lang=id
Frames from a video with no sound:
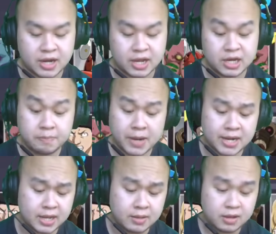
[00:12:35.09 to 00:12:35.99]
Nah ini
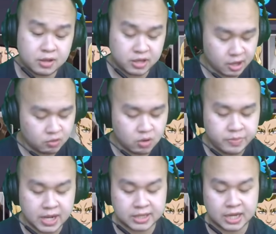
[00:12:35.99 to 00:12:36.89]
pada yang gua bilang